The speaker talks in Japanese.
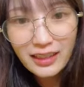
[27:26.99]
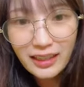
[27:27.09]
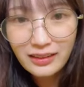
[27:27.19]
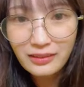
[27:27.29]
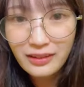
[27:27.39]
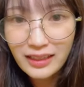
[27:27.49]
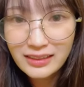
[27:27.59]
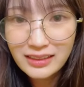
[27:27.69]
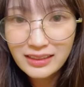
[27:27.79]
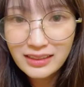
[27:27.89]
えっと
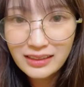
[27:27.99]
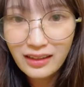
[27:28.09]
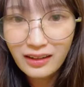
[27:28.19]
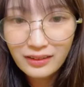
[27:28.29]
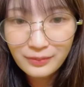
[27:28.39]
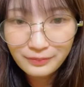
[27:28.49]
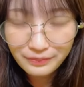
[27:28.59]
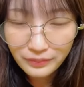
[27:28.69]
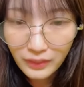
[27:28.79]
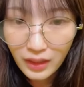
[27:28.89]
8位が
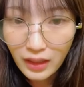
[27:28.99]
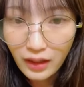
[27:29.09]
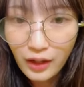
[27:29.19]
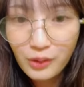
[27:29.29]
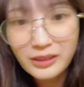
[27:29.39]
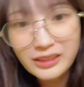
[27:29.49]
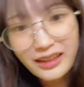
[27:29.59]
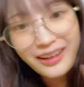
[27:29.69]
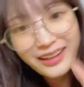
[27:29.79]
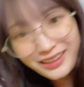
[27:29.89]
アロマさ
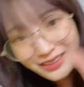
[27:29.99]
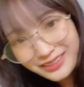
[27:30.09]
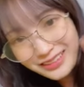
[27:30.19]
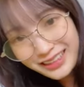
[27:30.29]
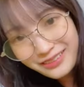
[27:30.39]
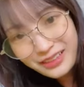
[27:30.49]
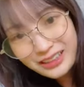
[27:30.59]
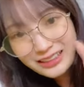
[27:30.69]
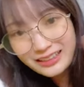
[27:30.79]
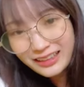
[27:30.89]
んありがとうござい
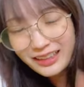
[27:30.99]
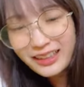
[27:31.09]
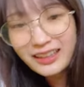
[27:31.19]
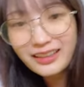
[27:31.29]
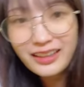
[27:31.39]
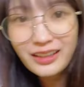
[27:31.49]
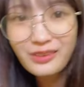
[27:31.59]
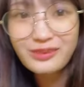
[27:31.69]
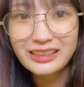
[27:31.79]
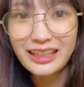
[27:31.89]
ます7位が
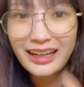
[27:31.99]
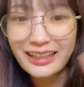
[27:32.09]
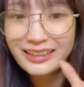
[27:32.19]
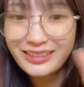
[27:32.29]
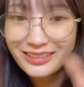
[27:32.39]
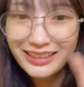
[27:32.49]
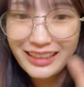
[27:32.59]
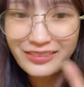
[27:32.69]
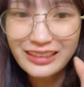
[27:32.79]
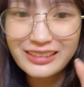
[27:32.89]
ティードムさんありがとうござ
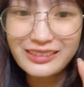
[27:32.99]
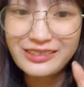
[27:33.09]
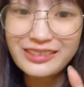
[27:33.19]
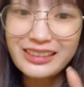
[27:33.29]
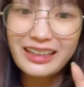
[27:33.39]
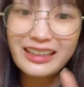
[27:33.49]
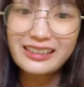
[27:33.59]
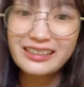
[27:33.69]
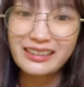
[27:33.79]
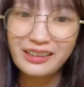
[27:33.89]
います6位が
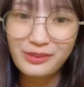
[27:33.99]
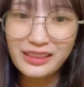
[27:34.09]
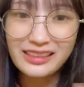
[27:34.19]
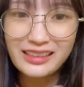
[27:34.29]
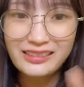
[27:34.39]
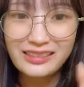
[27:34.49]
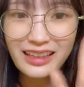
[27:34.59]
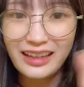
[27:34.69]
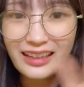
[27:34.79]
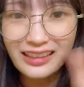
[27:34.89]
エイジ100%さん
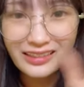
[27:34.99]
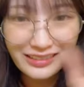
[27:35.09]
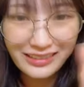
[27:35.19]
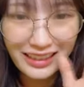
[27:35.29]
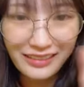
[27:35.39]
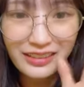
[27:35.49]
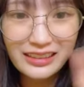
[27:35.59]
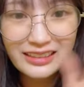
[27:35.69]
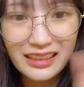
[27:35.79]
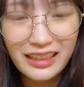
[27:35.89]
ありがとうござい
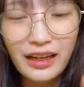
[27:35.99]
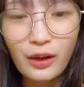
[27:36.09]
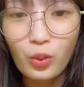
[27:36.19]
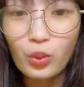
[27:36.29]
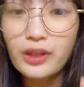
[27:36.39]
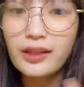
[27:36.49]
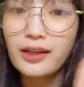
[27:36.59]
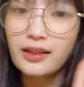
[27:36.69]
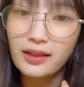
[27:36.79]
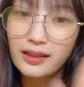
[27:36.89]
ます5位
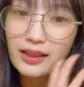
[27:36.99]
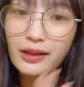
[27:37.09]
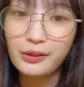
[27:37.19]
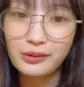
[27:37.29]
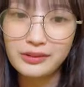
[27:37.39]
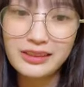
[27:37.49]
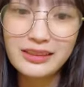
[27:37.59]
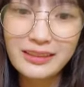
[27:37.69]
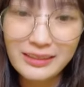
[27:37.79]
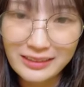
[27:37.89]
がカリキ役の
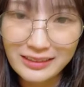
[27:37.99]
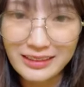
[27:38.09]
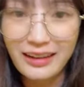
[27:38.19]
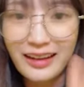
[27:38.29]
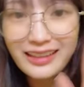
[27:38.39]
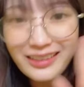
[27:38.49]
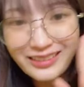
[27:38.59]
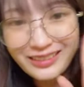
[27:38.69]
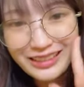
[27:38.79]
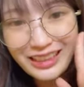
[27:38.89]
シンデレラさんありが
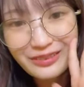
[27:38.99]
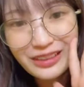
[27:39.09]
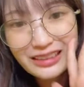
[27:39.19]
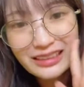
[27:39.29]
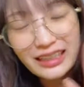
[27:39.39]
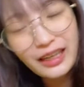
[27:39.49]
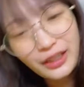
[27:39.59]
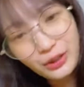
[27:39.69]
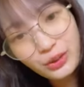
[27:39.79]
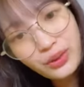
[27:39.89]
とうございます
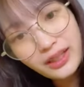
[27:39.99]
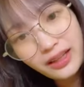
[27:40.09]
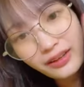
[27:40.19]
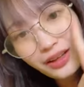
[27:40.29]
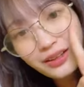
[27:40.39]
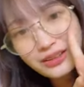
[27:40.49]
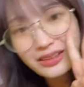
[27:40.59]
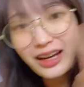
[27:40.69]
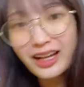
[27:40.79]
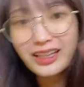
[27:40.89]
4位がタク
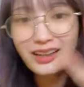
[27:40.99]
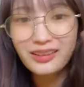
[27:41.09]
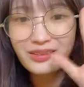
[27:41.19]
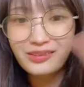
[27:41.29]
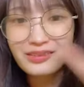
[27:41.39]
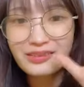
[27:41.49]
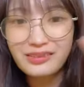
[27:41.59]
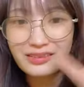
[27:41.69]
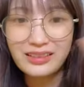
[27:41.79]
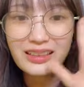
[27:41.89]
ありが
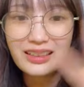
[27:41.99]
とう